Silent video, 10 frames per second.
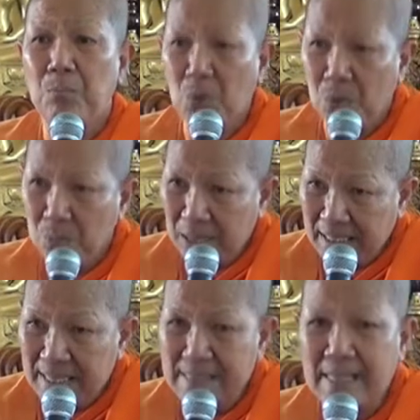ปรงพระ
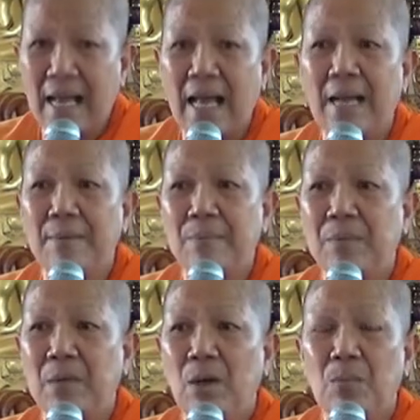เกศา
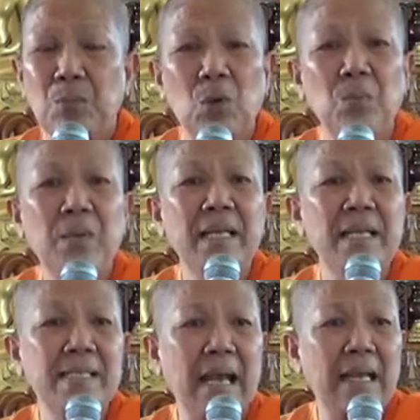ปรงพระเก
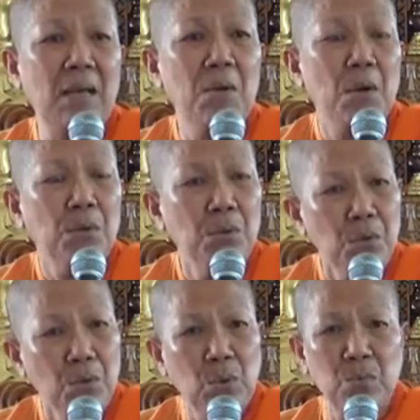ศาแล้ว
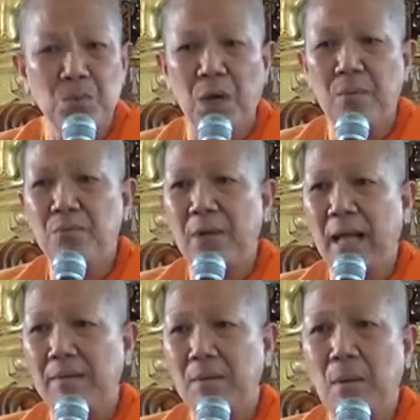นุ่งห่มย้อม
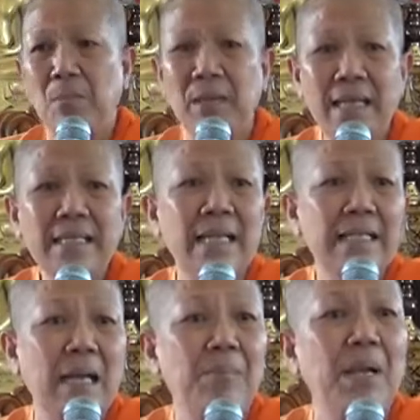ฝาดเหมือนกัน
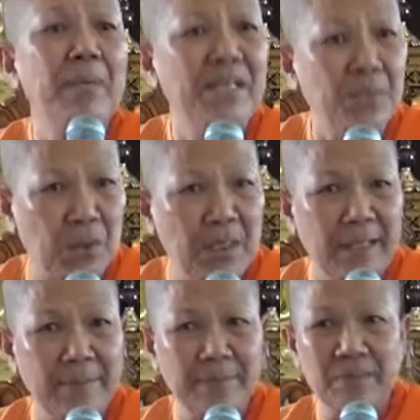กับพระภิกษุเล
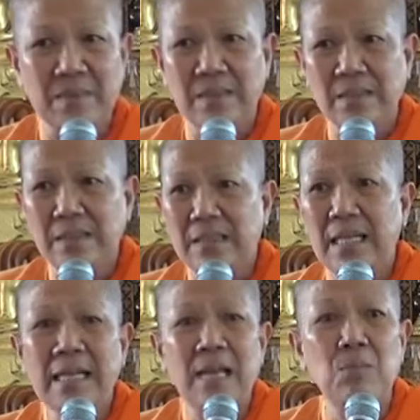ย
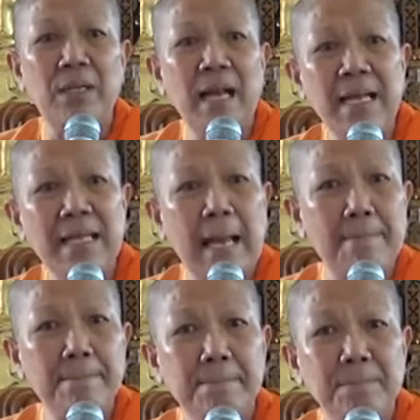นี่ใครบวชให้นะ่ะ
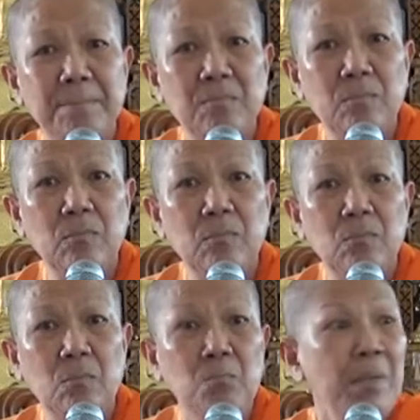
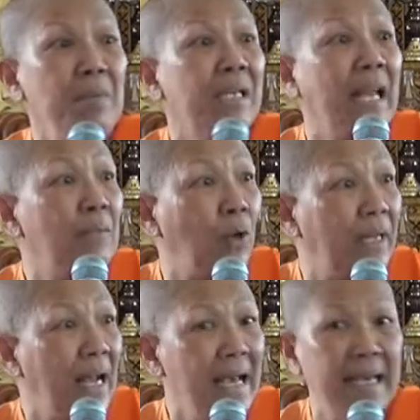ไม่มีใครบว
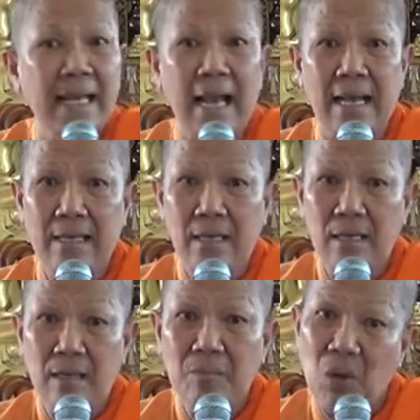ชให้ค่ะ
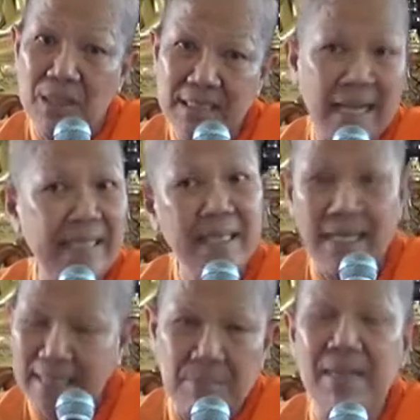พอใจที่
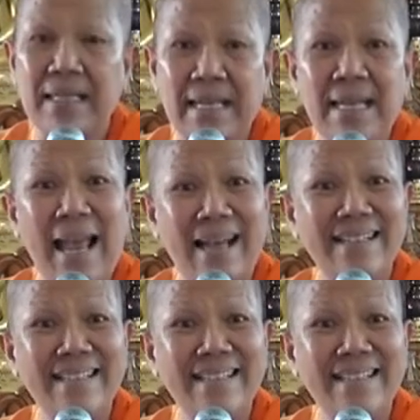จะทำอย่างนี้แหละ